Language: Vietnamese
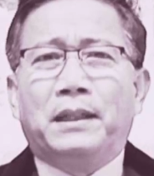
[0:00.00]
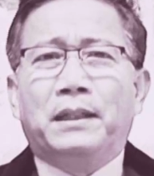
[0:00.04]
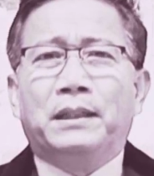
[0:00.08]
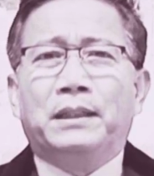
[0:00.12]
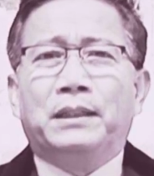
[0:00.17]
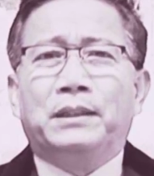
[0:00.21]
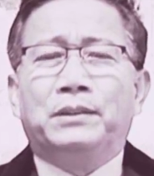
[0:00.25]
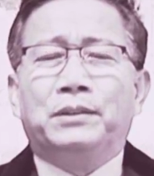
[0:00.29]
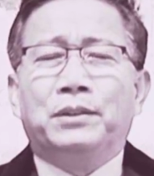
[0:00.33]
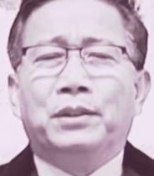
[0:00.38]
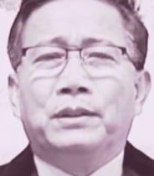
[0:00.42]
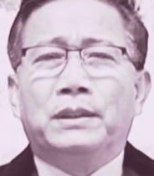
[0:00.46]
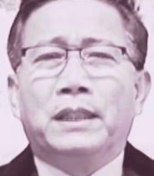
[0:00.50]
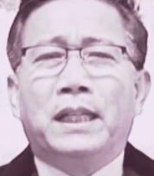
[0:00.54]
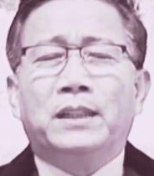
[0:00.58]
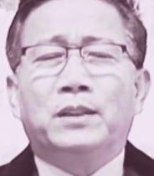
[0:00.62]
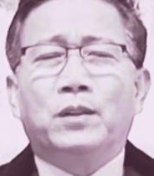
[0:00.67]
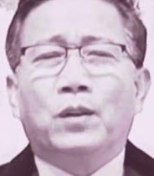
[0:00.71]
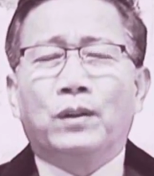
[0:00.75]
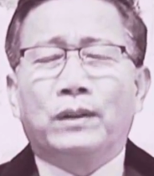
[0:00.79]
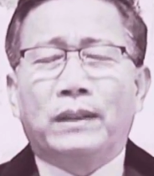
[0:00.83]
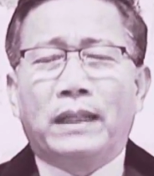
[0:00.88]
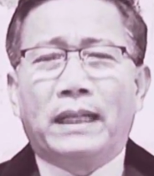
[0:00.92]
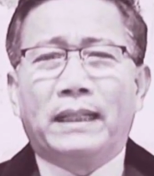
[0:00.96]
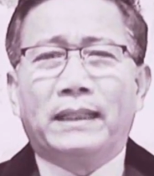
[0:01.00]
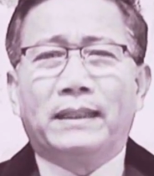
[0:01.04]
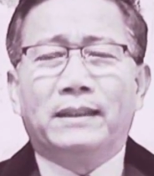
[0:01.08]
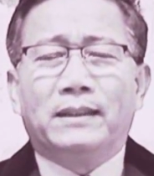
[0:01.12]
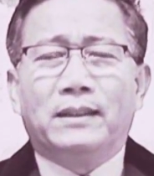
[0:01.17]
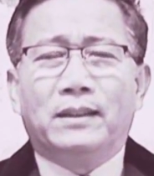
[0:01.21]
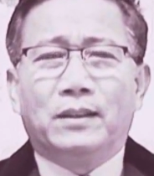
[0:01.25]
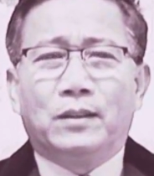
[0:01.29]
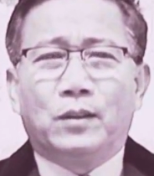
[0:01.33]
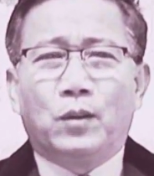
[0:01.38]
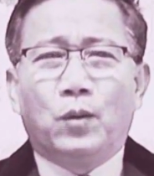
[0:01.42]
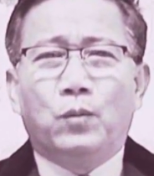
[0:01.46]
trời thượng đế toàn
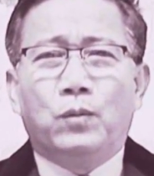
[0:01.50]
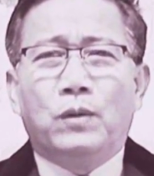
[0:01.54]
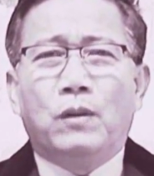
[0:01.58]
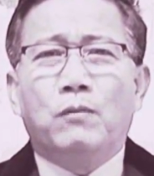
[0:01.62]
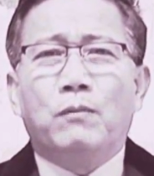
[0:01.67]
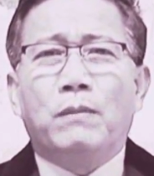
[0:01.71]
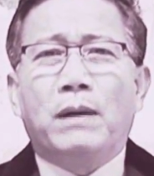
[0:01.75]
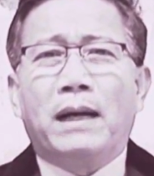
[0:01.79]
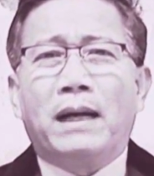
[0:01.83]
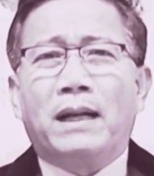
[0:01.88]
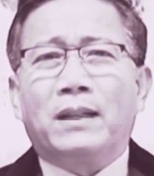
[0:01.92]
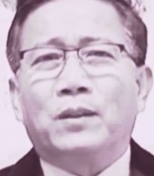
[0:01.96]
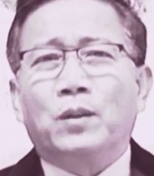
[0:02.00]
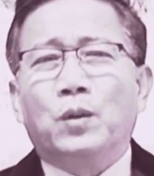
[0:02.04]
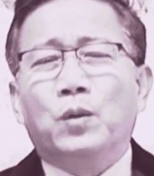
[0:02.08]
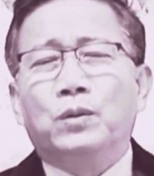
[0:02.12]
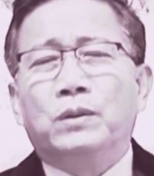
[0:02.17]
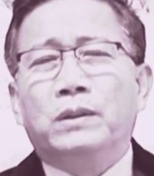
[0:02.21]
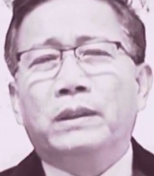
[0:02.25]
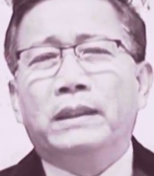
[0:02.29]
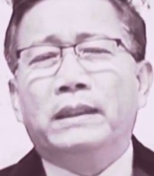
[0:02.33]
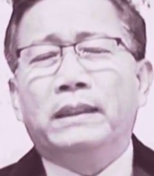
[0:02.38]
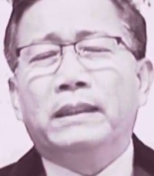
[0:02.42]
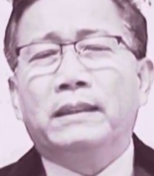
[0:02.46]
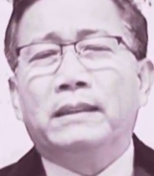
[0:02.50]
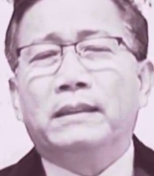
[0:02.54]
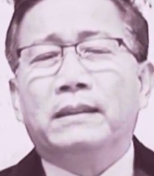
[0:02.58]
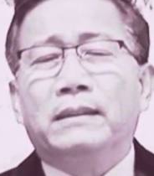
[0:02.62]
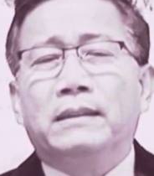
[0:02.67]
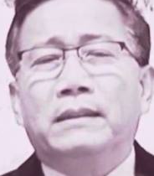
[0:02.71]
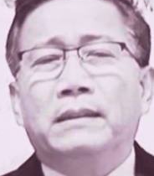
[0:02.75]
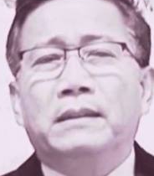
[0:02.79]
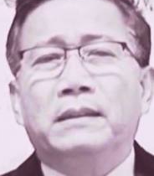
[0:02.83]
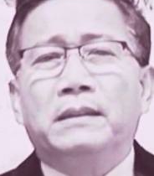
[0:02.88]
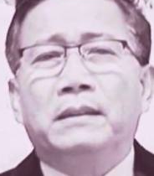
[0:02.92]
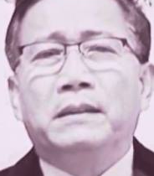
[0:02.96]
năng cùng ông bà tổ tiên
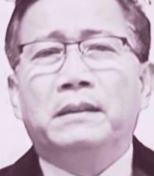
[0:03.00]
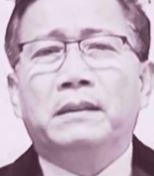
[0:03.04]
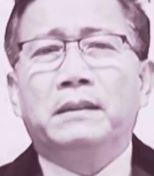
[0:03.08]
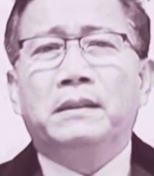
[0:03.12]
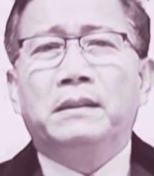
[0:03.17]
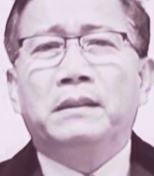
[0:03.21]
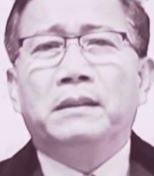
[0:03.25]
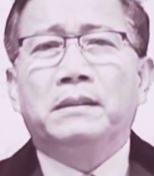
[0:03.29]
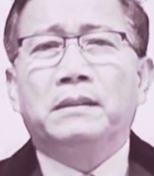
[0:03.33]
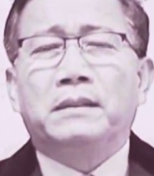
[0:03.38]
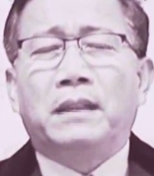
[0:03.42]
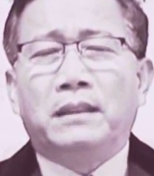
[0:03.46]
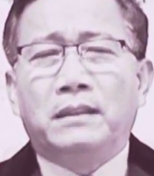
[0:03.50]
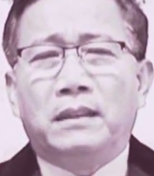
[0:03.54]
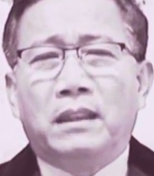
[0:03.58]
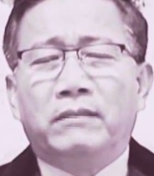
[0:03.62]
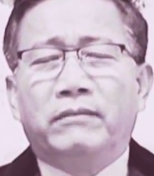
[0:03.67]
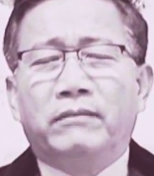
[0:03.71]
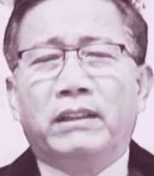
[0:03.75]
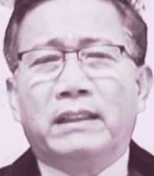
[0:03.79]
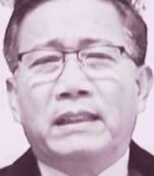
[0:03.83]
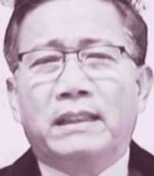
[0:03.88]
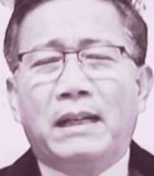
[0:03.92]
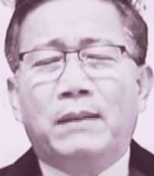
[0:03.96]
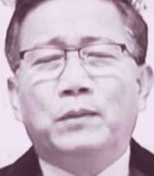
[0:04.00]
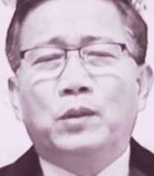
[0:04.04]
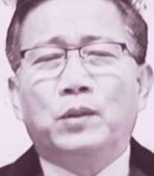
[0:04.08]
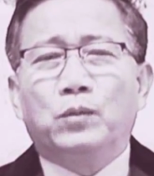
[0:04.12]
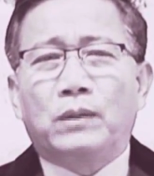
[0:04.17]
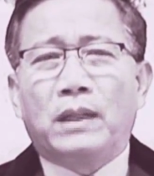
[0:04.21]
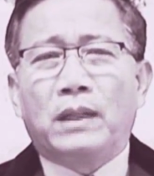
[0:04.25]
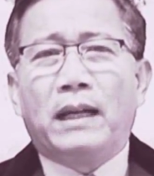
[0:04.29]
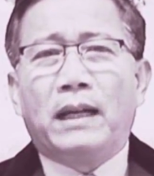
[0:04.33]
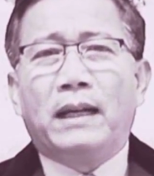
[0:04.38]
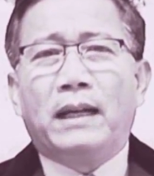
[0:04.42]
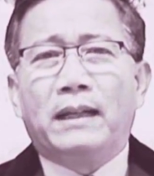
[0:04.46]
thánh thần Việt Nam chúng
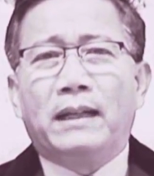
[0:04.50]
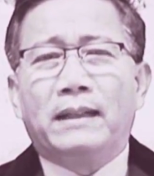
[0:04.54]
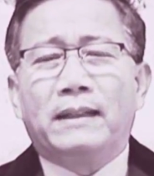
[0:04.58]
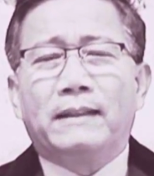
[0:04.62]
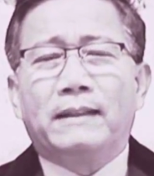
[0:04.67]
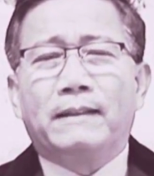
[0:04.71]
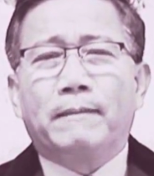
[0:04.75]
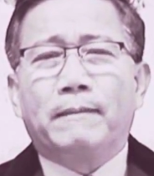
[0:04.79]
ta